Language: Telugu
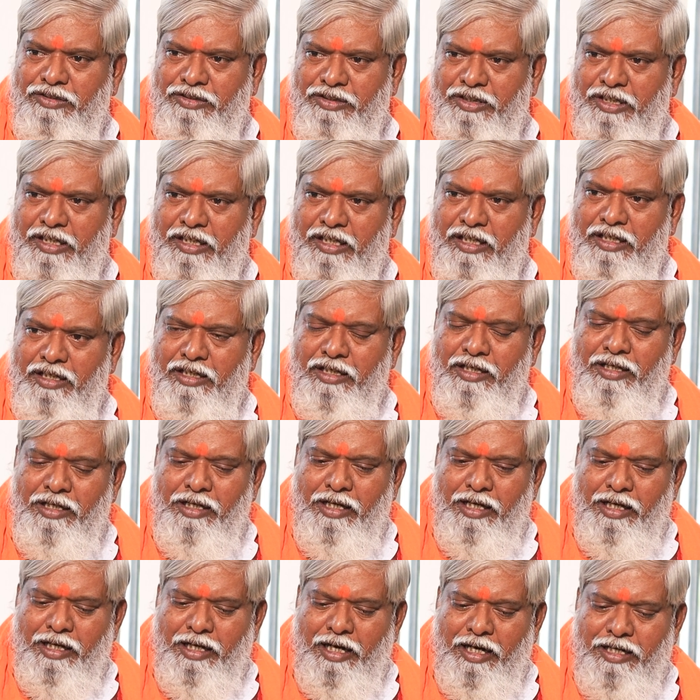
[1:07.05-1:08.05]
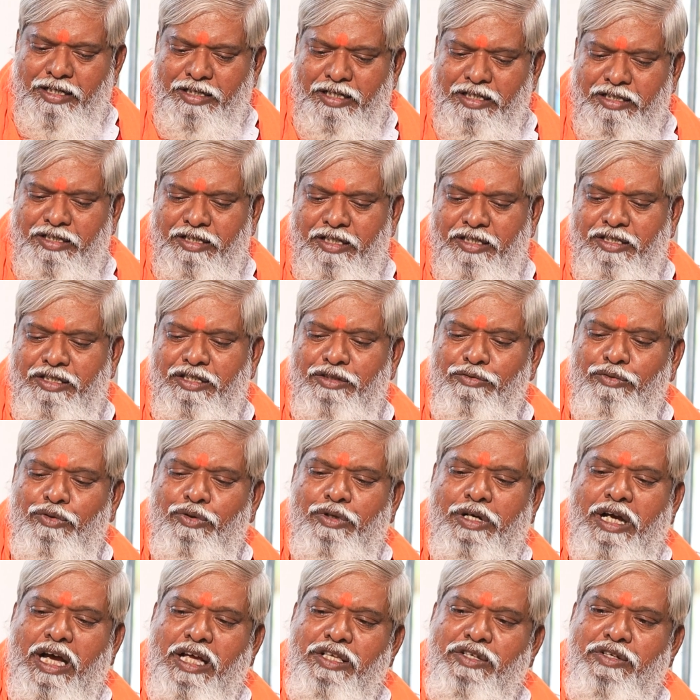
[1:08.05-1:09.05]
చిన్నగా కట్ చేసేసి
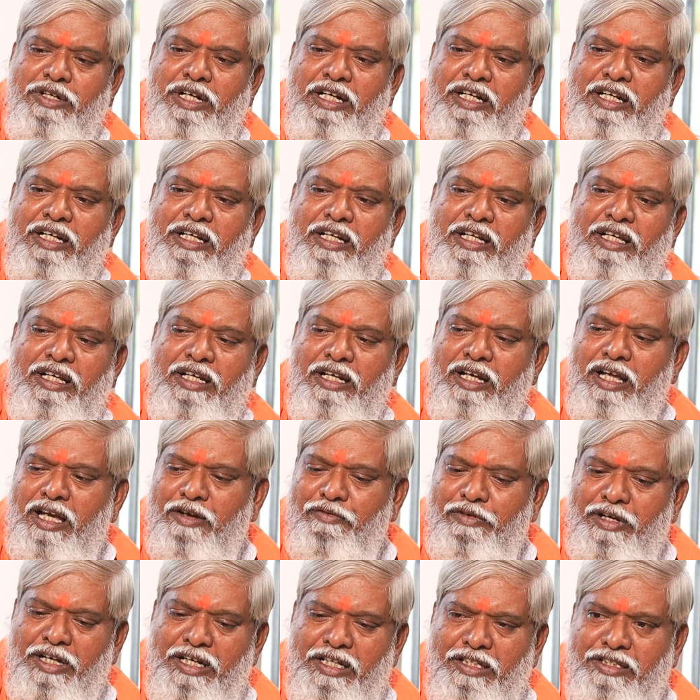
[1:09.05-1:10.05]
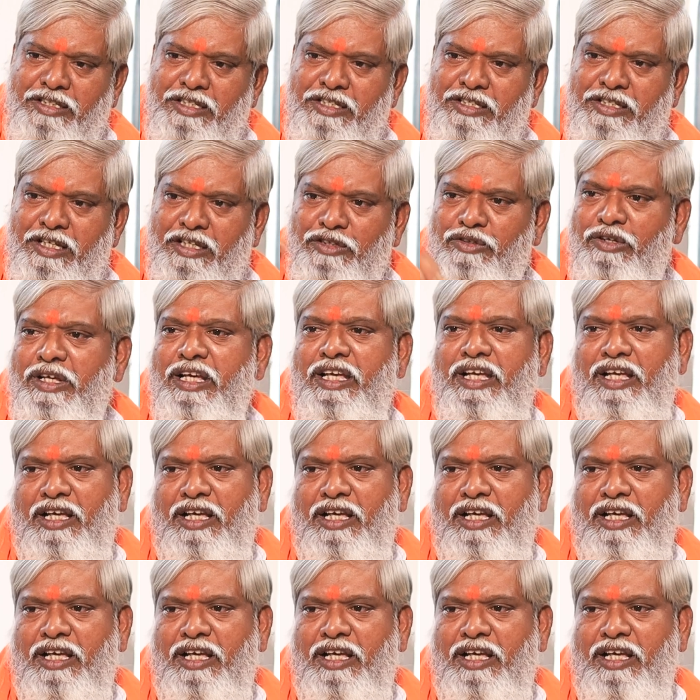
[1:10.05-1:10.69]
ఒక గాజు కంటైనర్లో అవన్నీ తీసి అందులో